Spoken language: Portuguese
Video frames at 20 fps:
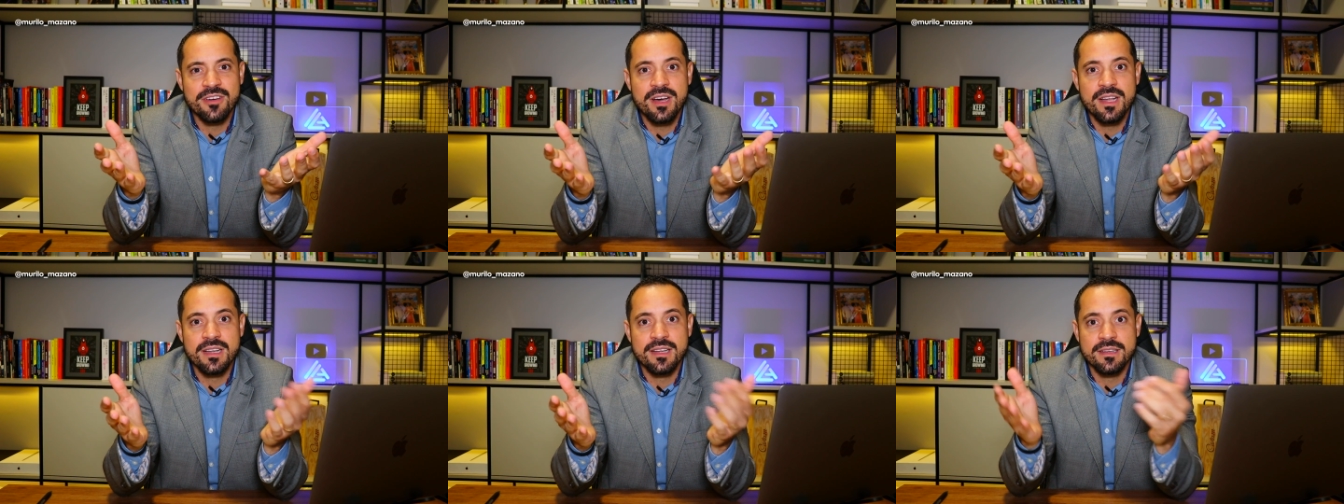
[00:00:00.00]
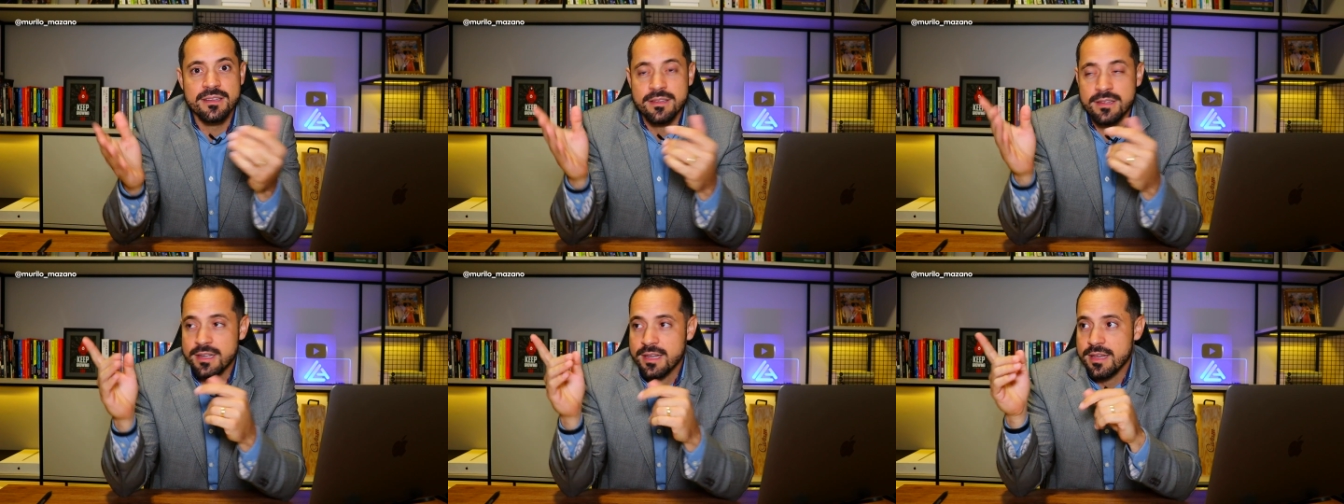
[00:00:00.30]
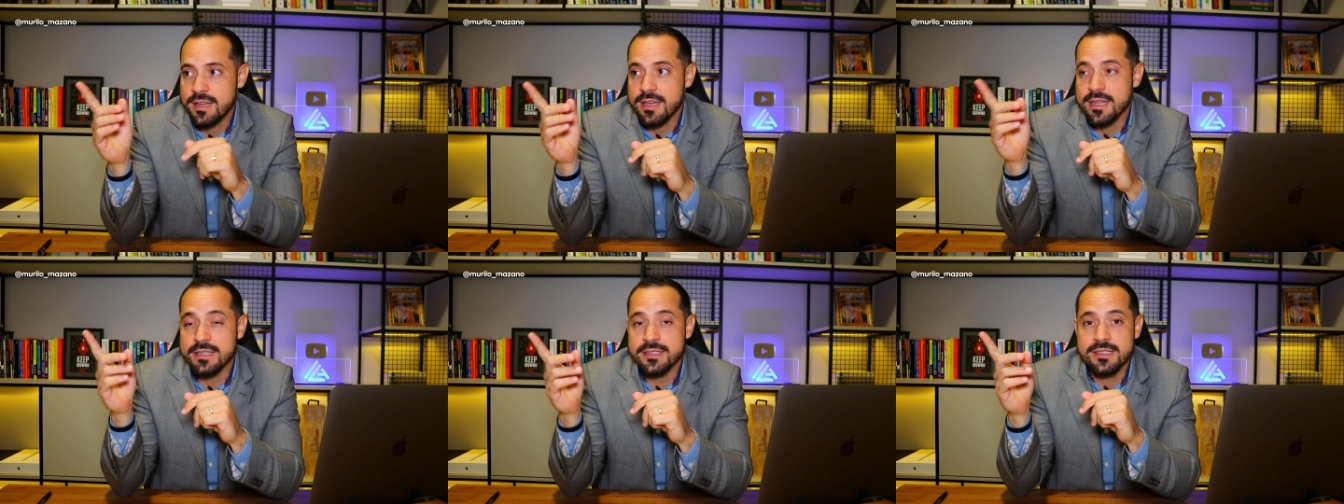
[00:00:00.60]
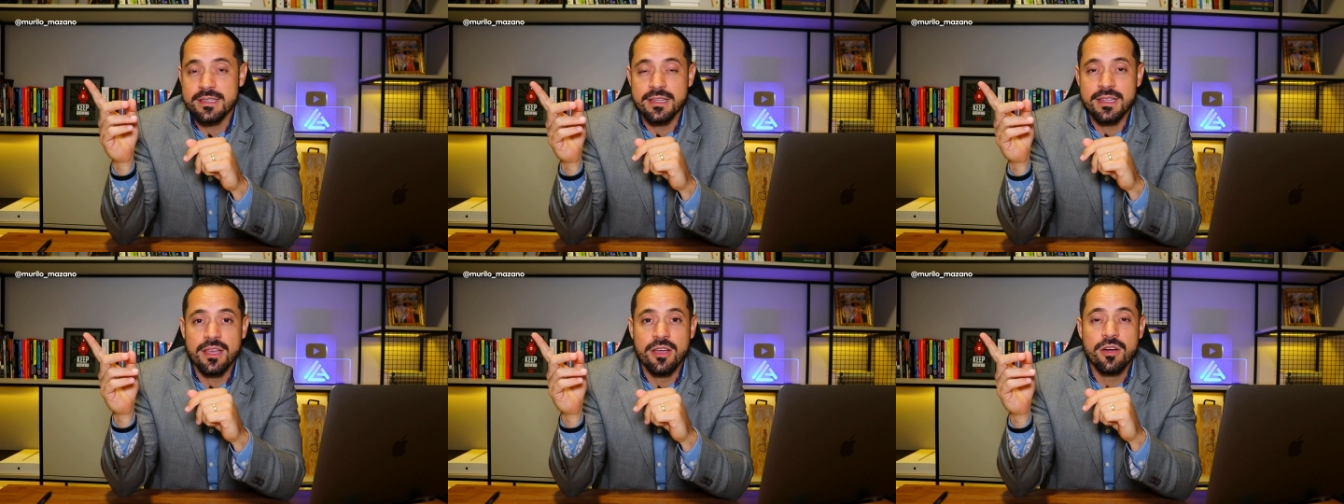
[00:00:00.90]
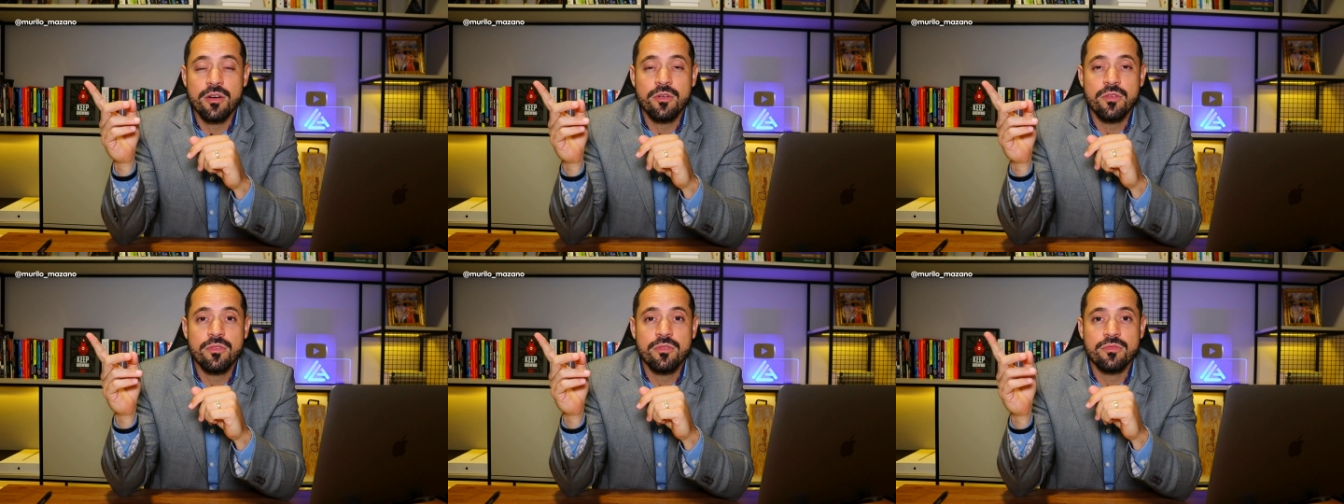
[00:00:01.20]
Olha, esse aqui
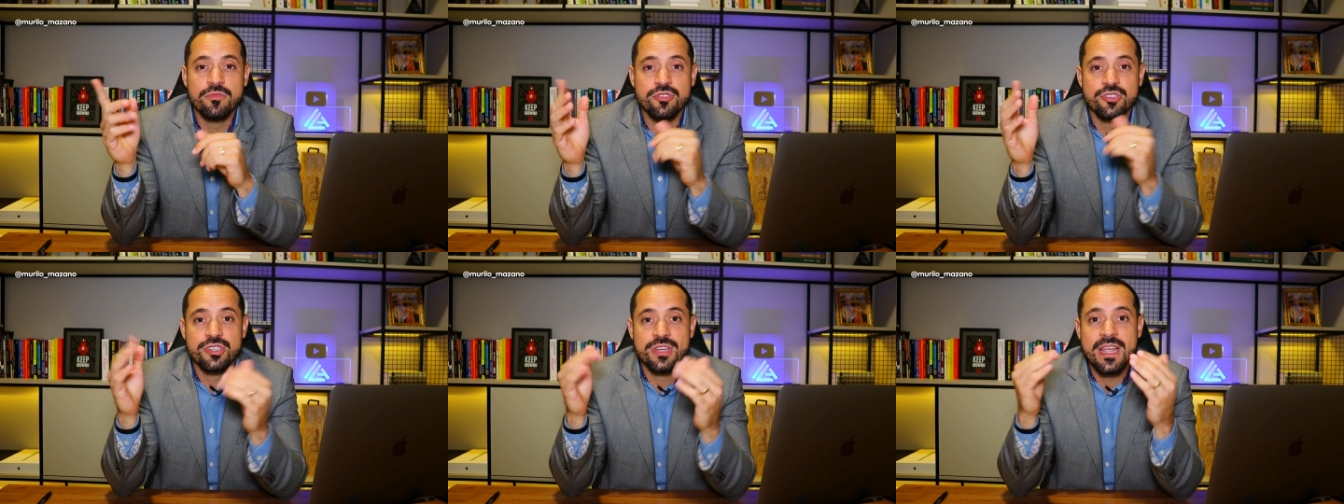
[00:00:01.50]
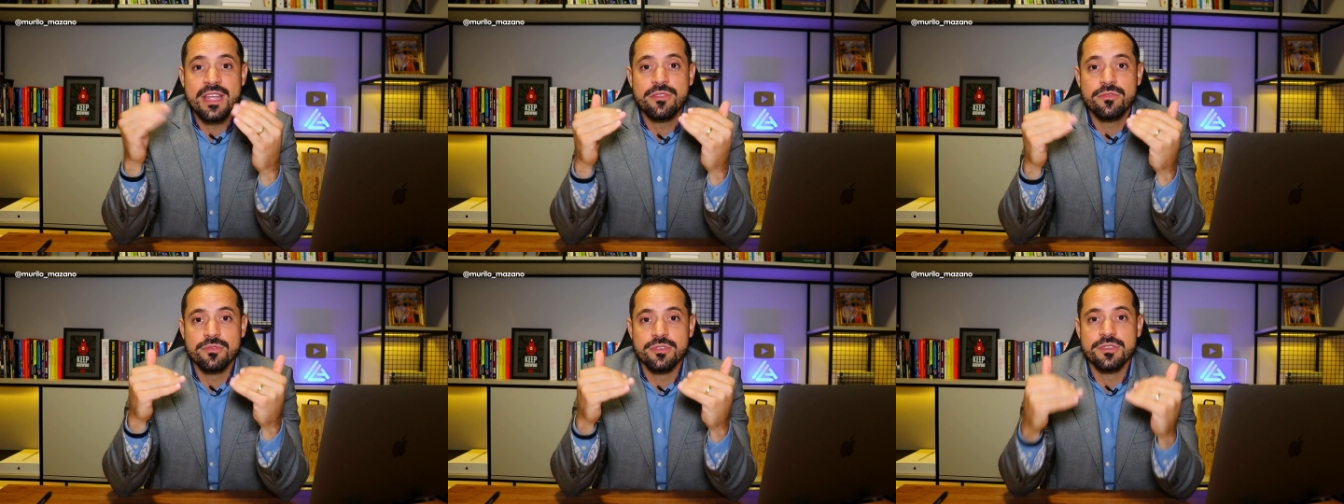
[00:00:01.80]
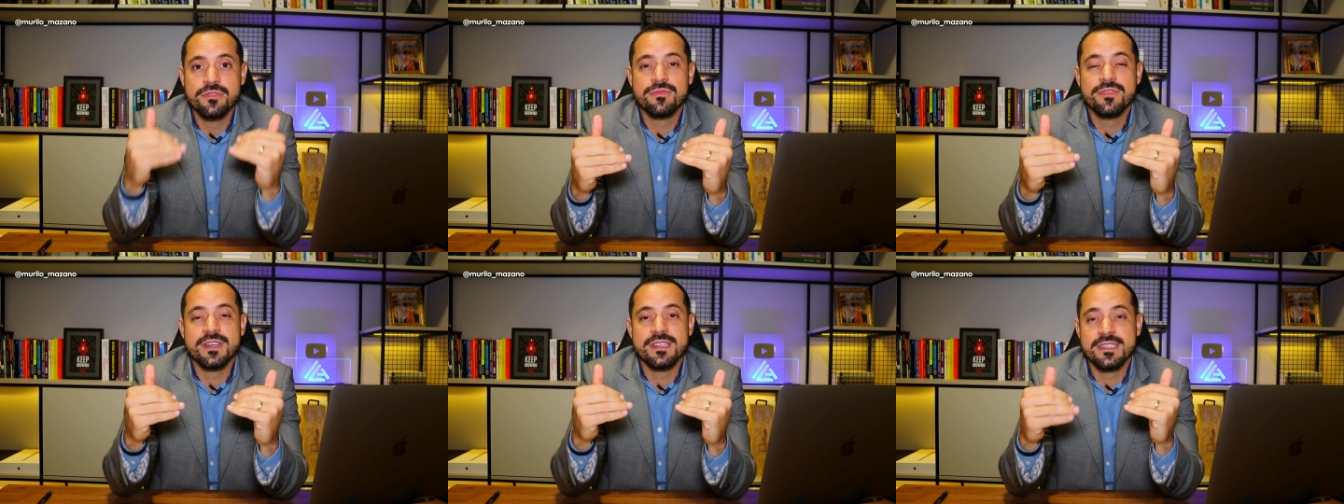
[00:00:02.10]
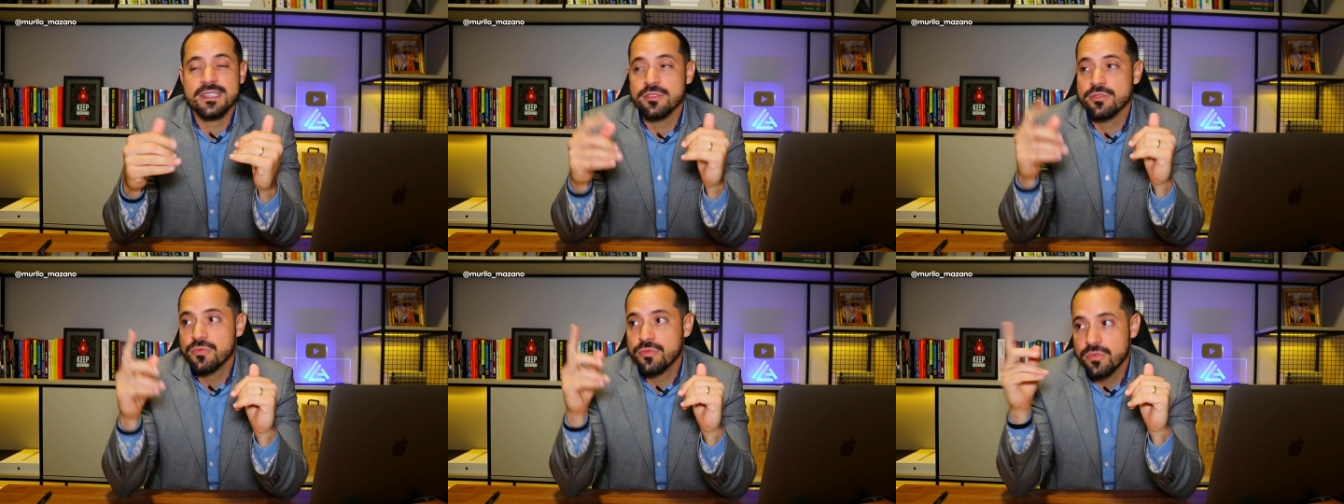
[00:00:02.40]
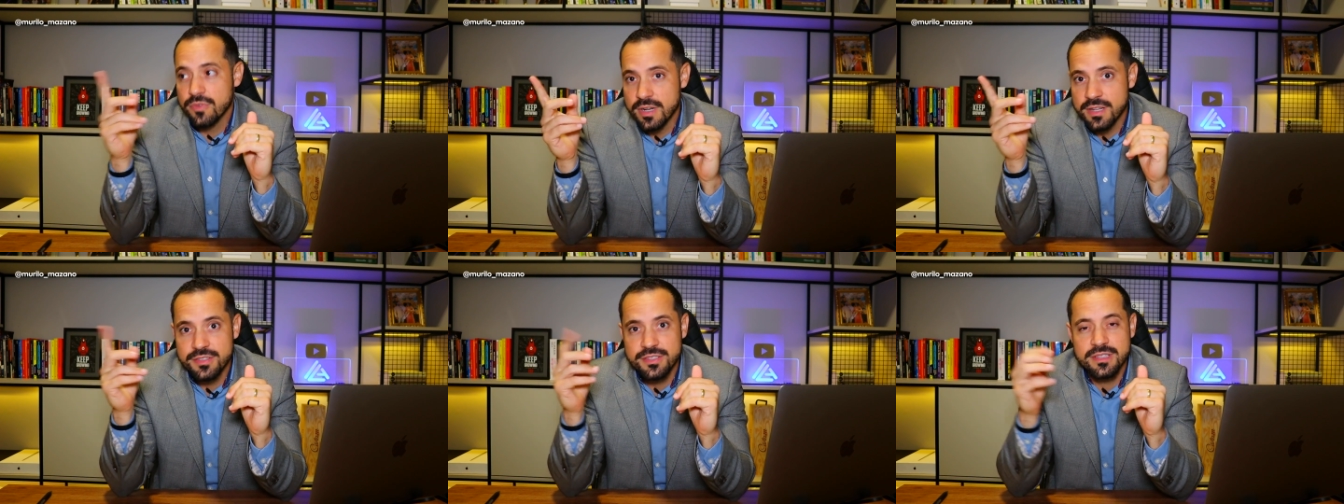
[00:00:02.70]
é um jeito de fazer do
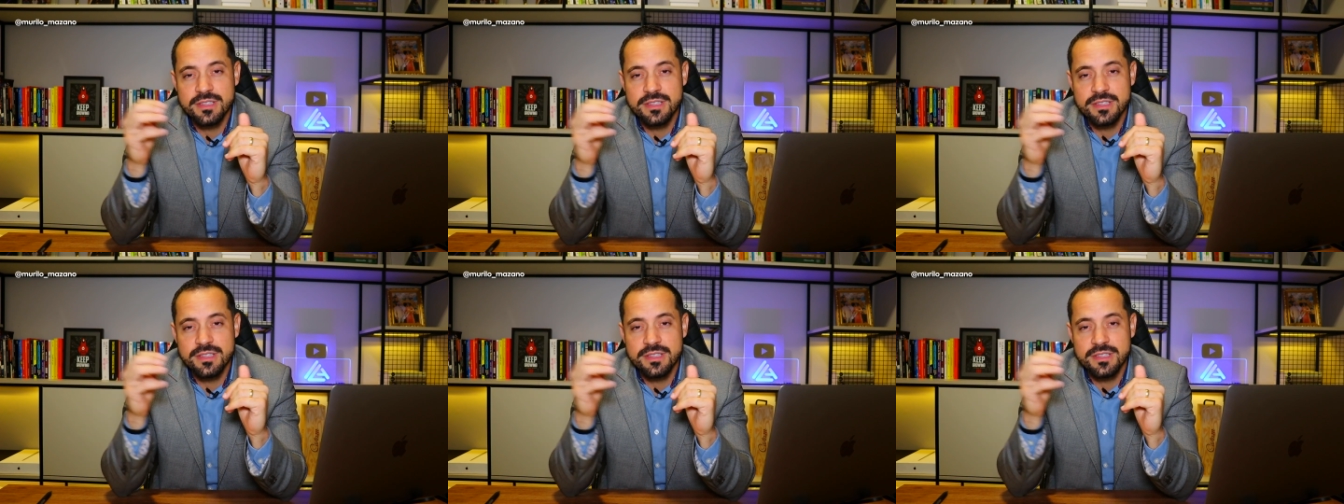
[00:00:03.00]
fulano